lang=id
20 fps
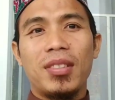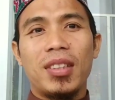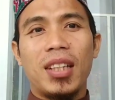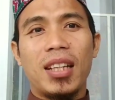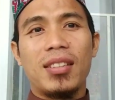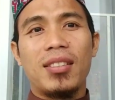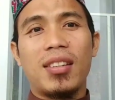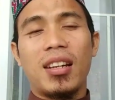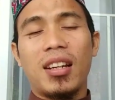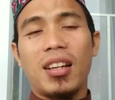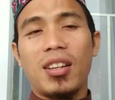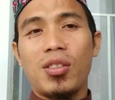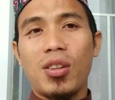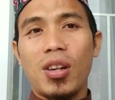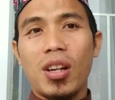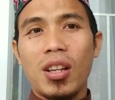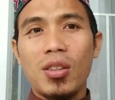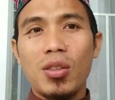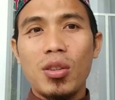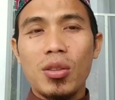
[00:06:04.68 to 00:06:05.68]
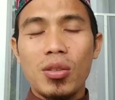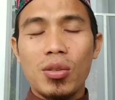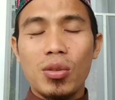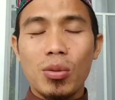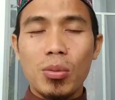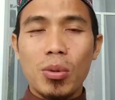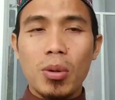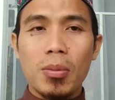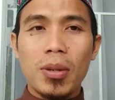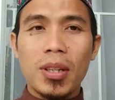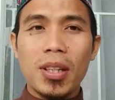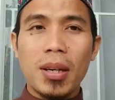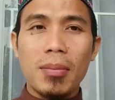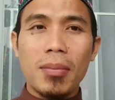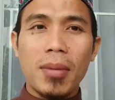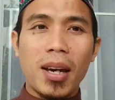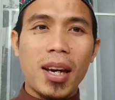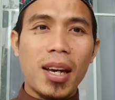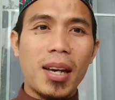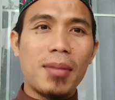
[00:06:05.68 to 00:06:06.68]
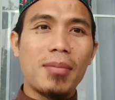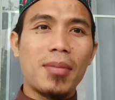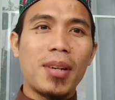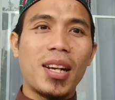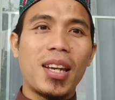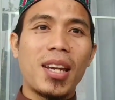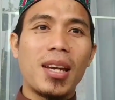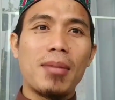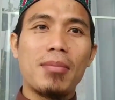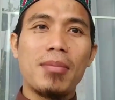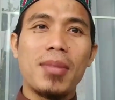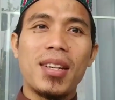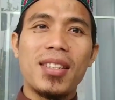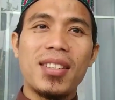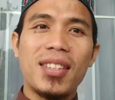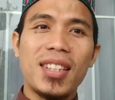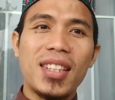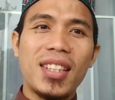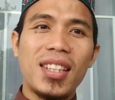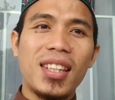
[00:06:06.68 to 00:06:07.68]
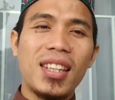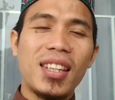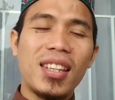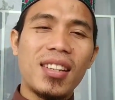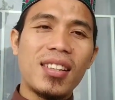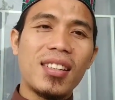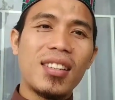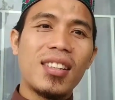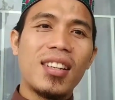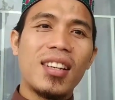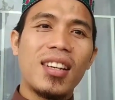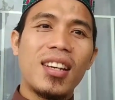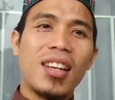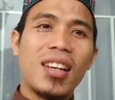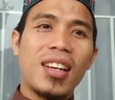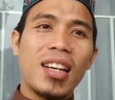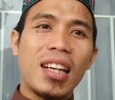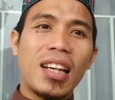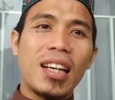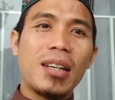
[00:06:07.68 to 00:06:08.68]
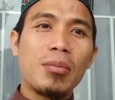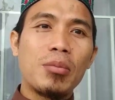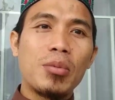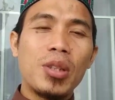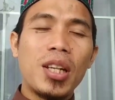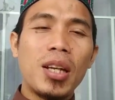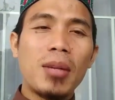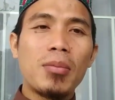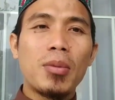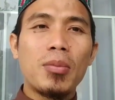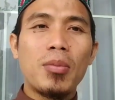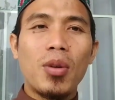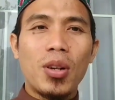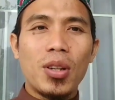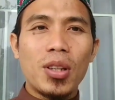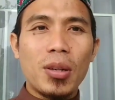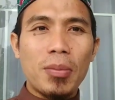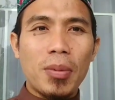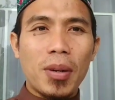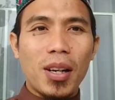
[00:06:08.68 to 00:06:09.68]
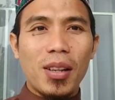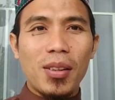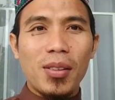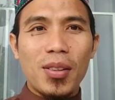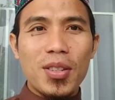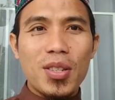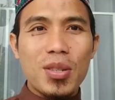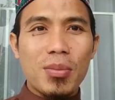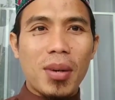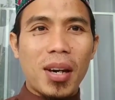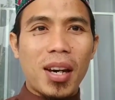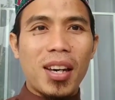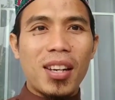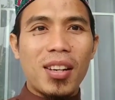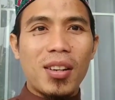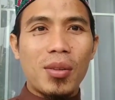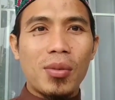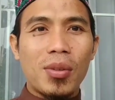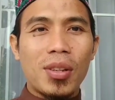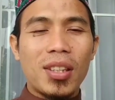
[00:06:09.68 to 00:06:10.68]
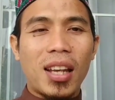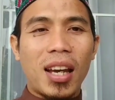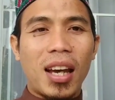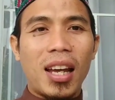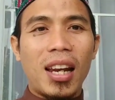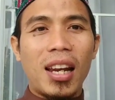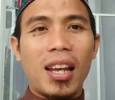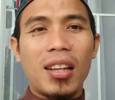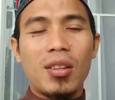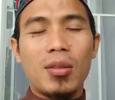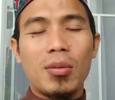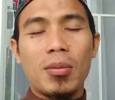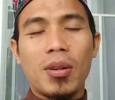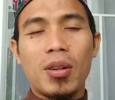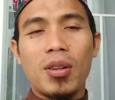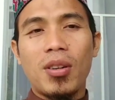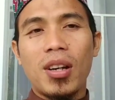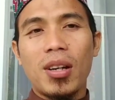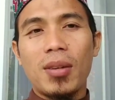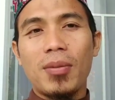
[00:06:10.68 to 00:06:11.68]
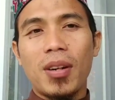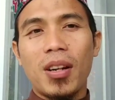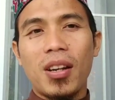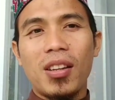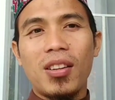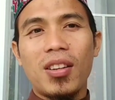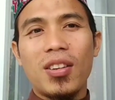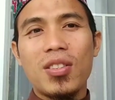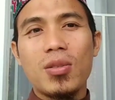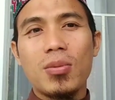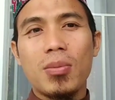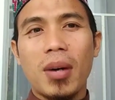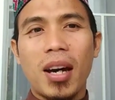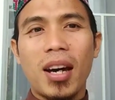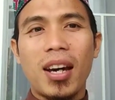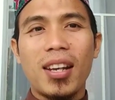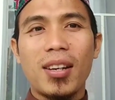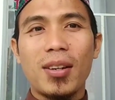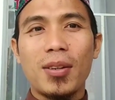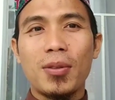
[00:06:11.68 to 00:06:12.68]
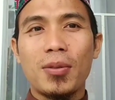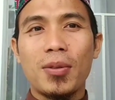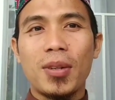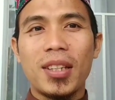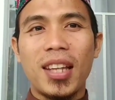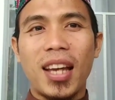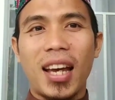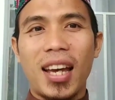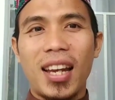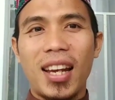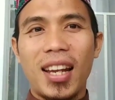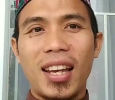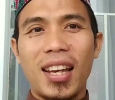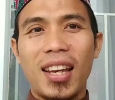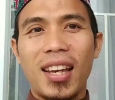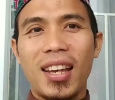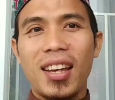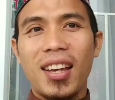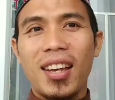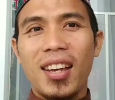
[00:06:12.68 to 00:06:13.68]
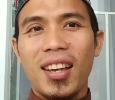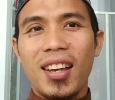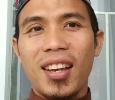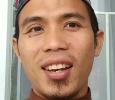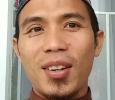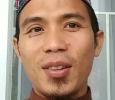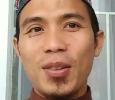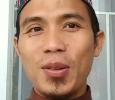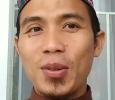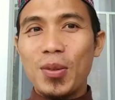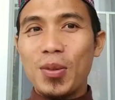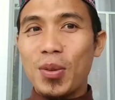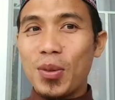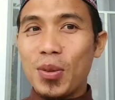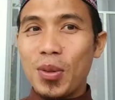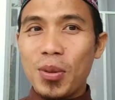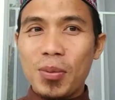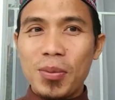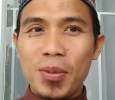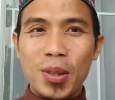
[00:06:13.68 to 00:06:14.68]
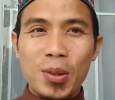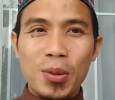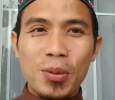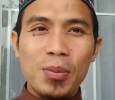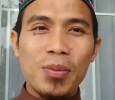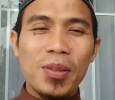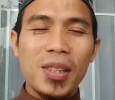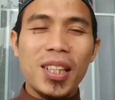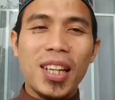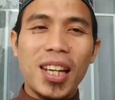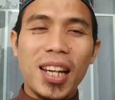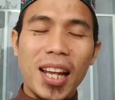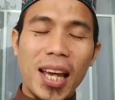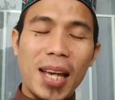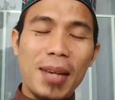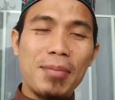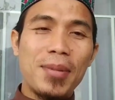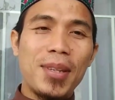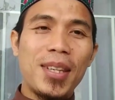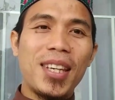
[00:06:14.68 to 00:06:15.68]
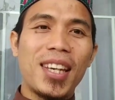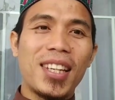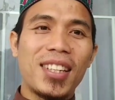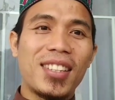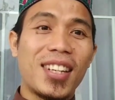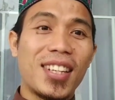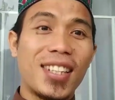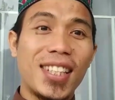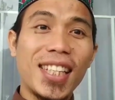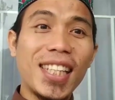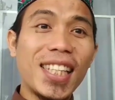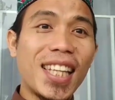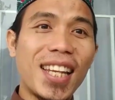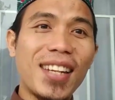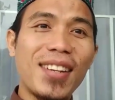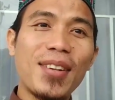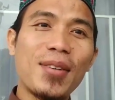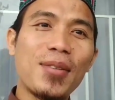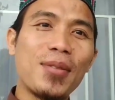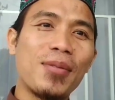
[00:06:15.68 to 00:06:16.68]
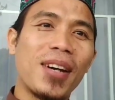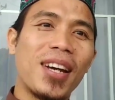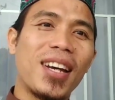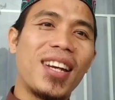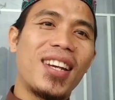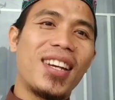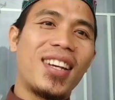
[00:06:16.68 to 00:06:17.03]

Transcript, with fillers: Dan setelah salat subuh berjamaah mereka berzikir kemudian memohon kepada Allah Subhanahu wa taala atau berdoa kepada Allah Subhanahu wa taala untuk umi-umi dan abi yang tercinta di rumah.